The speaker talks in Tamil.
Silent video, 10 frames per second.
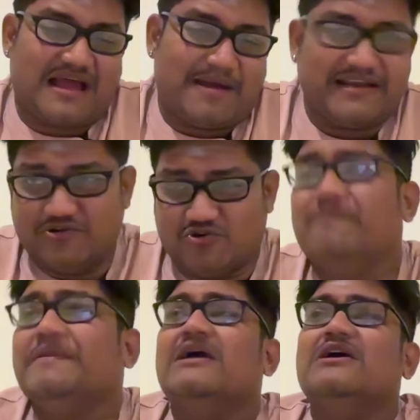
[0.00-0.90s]
வரா மாதிரி
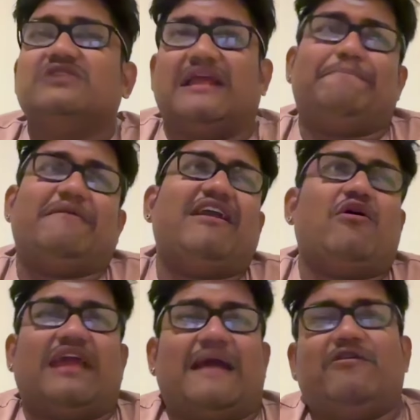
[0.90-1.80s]
இருக்கும் ஸோ இப்பவே
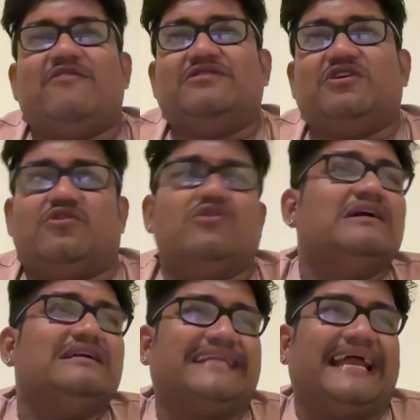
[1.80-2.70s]
உங்களுக்கு எவ்வளோ வந்திருக்கும்
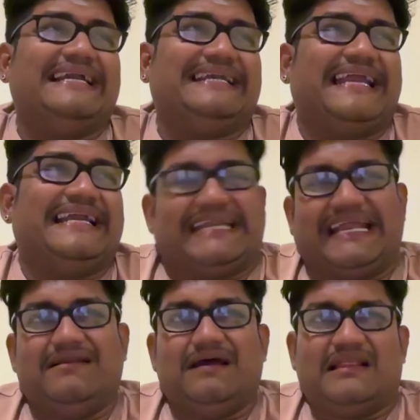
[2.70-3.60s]
டென் டென்
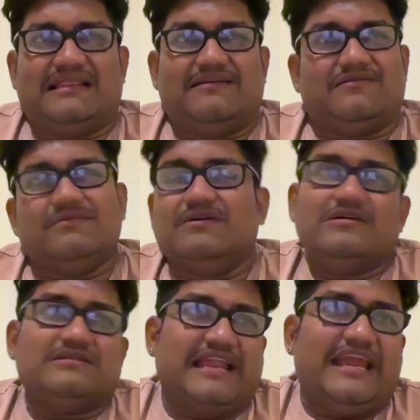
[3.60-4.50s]
டென் அந்த
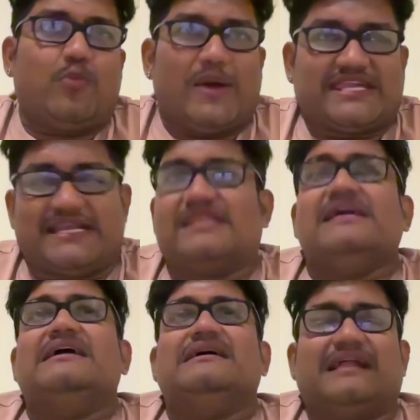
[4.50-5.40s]
த்ரீ கொஸ்டின்ஸ்
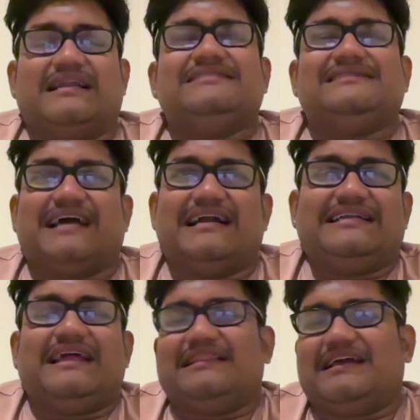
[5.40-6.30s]
தட் இஸ்
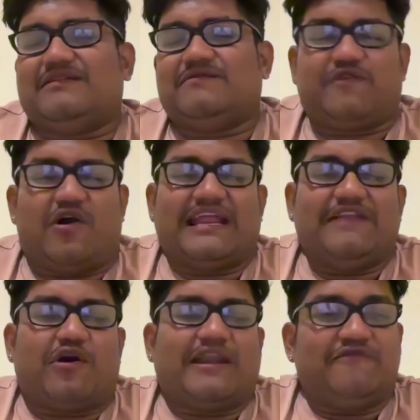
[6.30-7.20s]
தேர்ட் அந்த
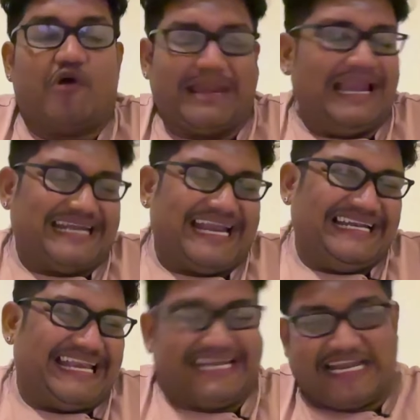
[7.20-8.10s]
ஃபார்ட்டீன் ஃபார்ட்டீன் ஃபார்ட்டில
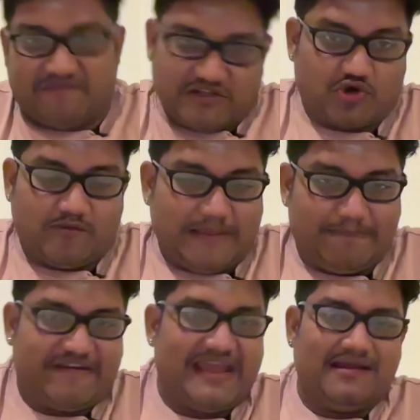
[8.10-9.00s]
டென் டென் டென் வந்துடும்
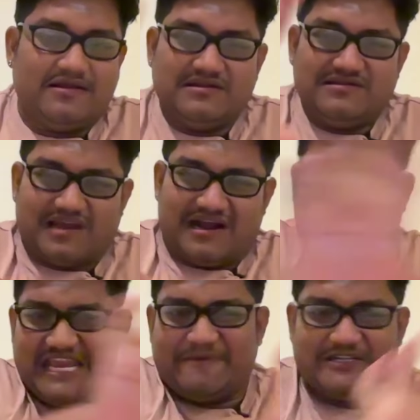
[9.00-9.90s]
இப்பவே
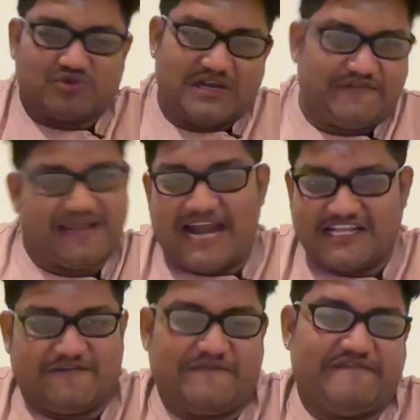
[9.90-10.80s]
தேர்ட்டி பிளஸ் டுவெண்ட்டி ஃபைவ்
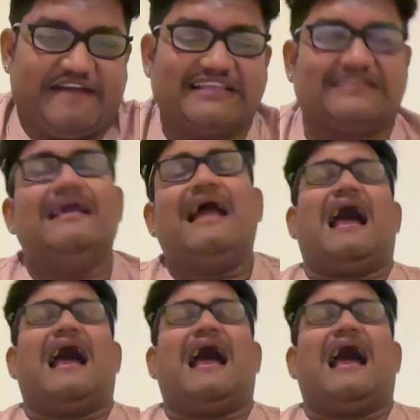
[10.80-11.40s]
ஆயிடுச்சு ஃபிஃப்டி ஃபைவ் ஆயிடுச்சு